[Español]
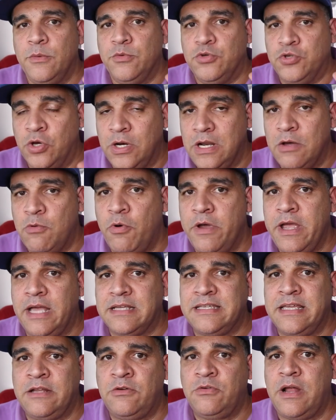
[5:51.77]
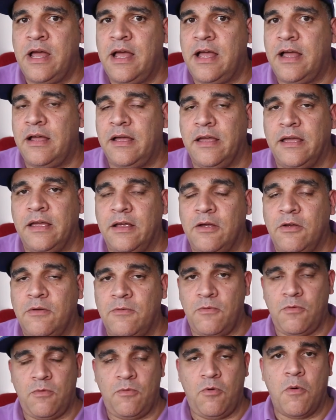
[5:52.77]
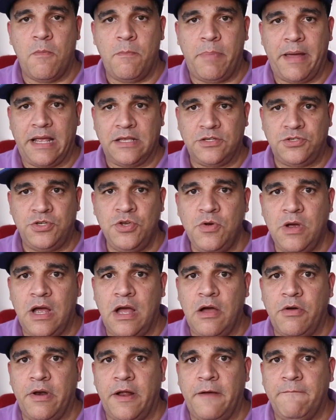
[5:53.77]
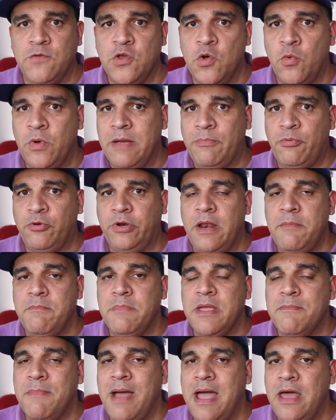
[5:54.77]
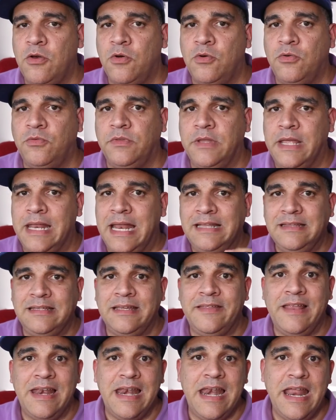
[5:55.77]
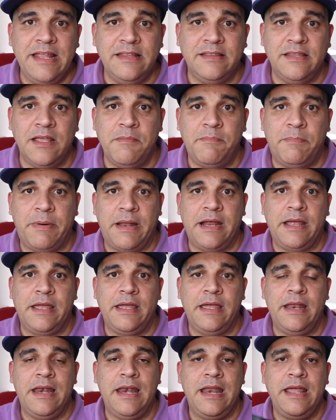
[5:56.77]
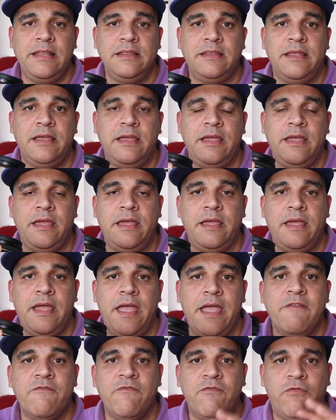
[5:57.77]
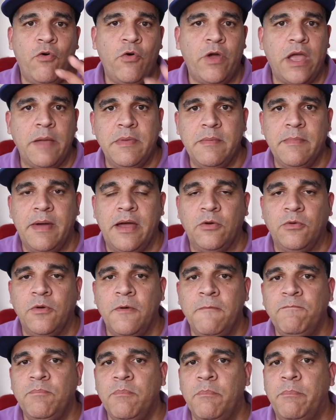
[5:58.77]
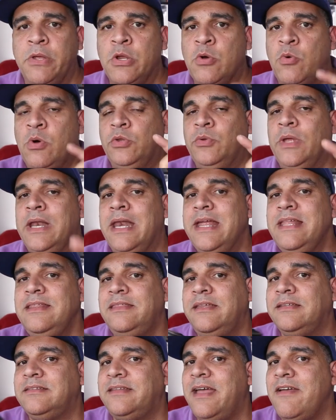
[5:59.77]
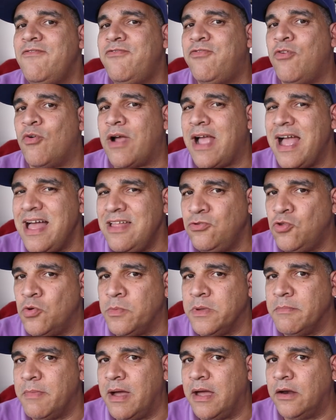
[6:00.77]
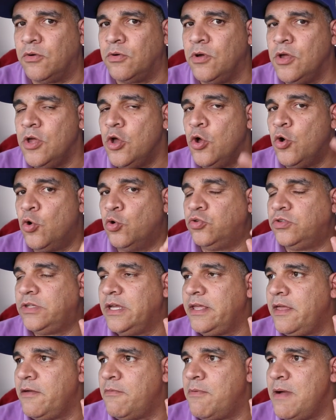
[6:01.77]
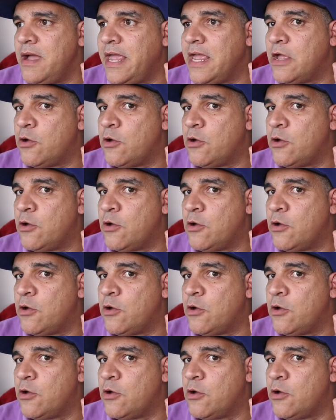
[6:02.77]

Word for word: Yo les voy a hacer una eh, comparación ahora. Yo voy a poner mi mano delante del lente para que el lente eh, enfoque mi mano. Pero cuando el lente está enfocando mi mano, ustedes van a